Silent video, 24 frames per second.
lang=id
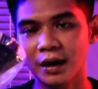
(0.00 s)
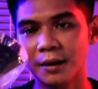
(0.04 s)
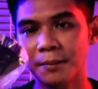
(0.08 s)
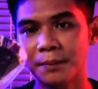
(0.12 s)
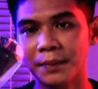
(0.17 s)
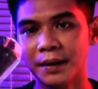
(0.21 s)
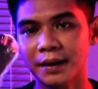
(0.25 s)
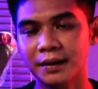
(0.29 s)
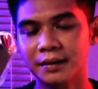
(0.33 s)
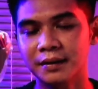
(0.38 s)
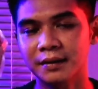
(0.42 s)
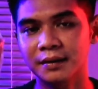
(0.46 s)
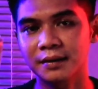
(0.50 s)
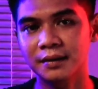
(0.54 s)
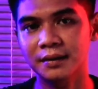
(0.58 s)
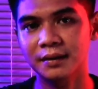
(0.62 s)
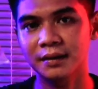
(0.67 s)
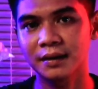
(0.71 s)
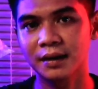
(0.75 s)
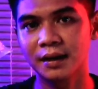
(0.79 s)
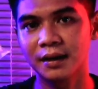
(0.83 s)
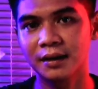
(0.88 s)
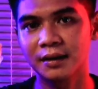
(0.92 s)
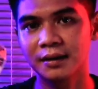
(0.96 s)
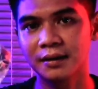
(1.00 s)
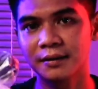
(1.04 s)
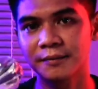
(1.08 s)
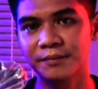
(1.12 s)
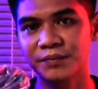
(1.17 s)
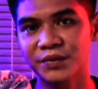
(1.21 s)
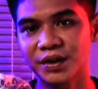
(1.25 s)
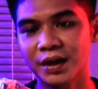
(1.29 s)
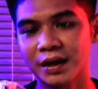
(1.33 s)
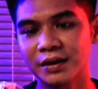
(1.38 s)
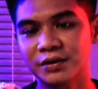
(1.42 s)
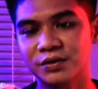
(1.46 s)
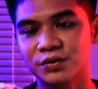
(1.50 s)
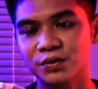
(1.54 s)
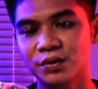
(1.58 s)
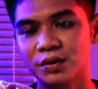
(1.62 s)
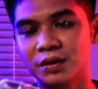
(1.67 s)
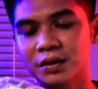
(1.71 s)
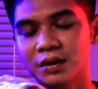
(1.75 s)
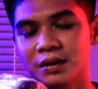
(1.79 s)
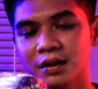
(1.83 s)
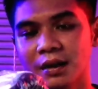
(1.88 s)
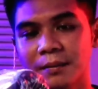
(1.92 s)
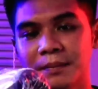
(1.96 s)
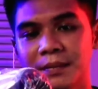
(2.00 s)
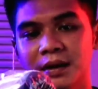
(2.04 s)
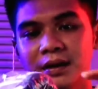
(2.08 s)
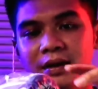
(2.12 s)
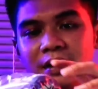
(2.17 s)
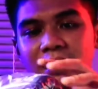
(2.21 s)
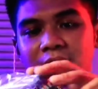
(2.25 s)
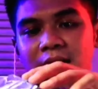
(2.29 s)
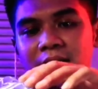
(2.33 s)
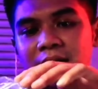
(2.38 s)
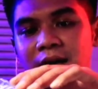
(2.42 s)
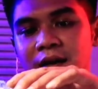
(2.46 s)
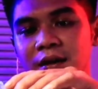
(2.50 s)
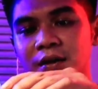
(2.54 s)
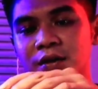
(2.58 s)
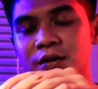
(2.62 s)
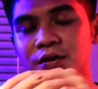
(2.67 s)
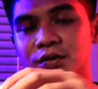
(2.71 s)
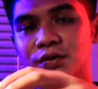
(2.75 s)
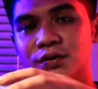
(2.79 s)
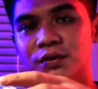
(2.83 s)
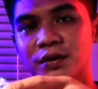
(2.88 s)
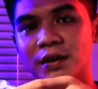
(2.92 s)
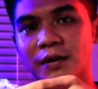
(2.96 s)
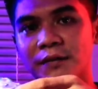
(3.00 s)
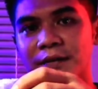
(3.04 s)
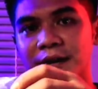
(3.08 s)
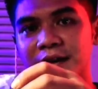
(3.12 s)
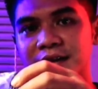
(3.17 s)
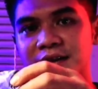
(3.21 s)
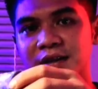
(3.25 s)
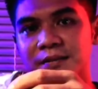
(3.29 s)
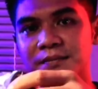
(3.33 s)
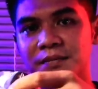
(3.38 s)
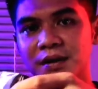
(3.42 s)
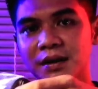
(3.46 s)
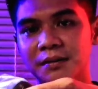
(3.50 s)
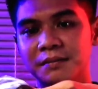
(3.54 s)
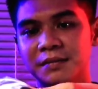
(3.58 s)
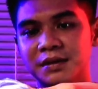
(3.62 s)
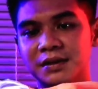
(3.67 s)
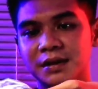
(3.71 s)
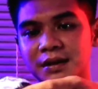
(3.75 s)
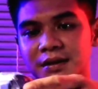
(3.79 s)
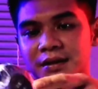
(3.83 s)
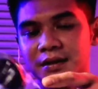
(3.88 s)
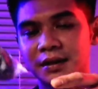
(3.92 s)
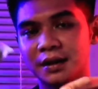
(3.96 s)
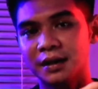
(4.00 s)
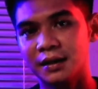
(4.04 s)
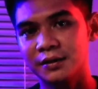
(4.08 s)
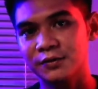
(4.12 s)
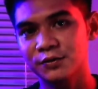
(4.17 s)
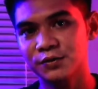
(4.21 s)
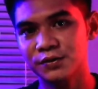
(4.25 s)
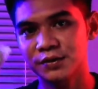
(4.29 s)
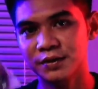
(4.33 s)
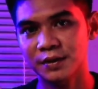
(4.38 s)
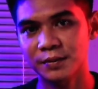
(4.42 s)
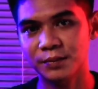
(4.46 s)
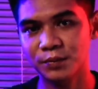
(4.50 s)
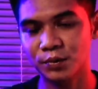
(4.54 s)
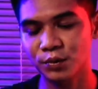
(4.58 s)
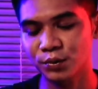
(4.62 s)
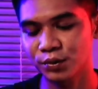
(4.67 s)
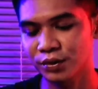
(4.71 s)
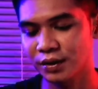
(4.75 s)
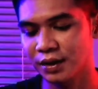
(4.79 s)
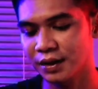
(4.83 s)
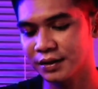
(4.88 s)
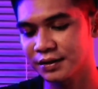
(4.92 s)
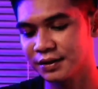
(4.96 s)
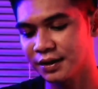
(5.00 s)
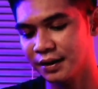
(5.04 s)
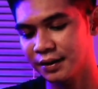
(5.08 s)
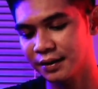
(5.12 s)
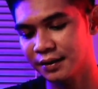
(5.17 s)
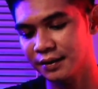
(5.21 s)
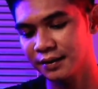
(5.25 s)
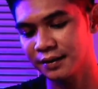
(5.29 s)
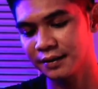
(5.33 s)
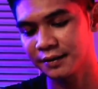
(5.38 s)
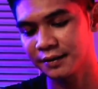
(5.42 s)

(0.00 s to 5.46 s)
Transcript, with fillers: karpet dan kasur, tetapi dia sudah fleksibel bisa 360 derajat.